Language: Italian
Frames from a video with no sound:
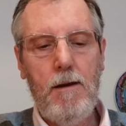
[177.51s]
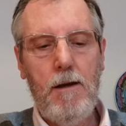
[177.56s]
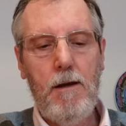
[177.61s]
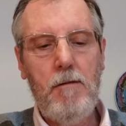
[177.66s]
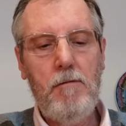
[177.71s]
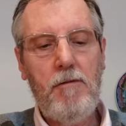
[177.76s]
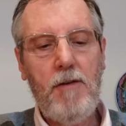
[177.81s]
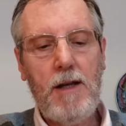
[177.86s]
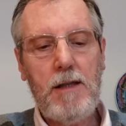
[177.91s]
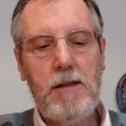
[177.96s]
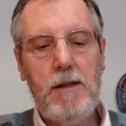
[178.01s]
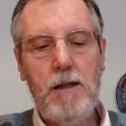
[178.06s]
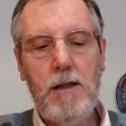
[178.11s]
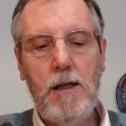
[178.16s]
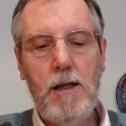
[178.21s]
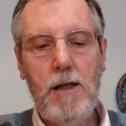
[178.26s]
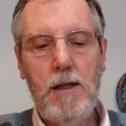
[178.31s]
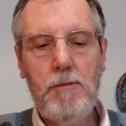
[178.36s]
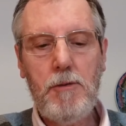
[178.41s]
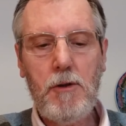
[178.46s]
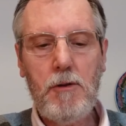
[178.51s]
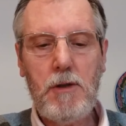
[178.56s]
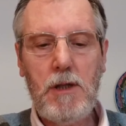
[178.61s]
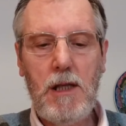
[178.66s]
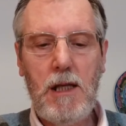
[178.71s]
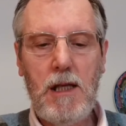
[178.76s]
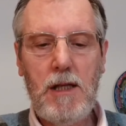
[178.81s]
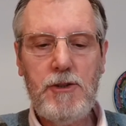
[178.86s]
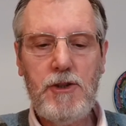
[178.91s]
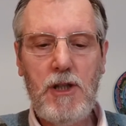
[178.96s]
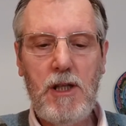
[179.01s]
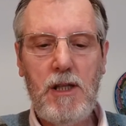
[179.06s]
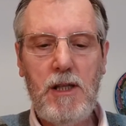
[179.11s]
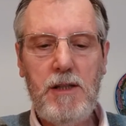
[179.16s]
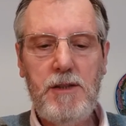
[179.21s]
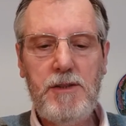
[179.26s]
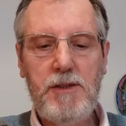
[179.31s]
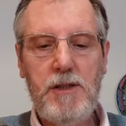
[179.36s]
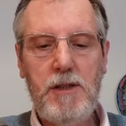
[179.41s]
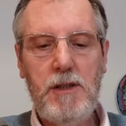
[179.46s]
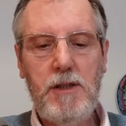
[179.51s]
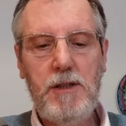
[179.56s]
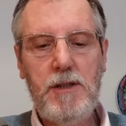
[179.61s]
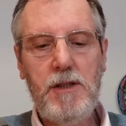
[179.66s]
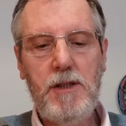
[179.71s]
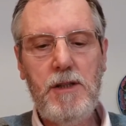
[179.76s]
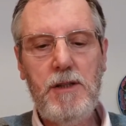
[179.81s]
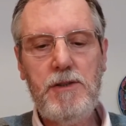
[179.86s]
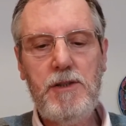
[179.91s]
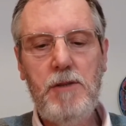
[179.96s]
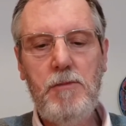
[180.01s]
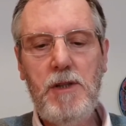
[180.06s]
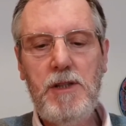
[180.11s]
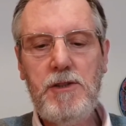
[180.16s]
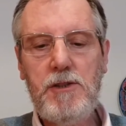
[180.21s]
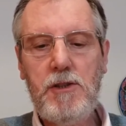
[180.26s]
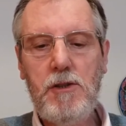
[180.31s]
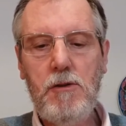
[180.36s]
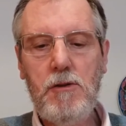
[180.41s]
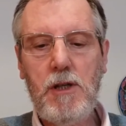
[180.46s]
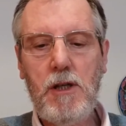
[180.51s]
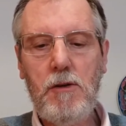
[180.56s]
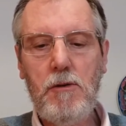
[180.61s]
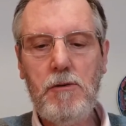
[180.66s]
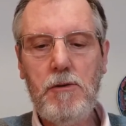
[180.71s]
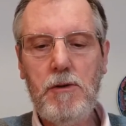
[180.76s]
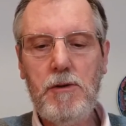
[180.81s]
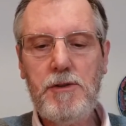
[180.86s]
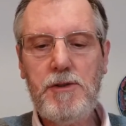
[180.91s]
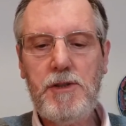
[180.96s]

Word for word: Infatti nel libro della Genesi si menzionano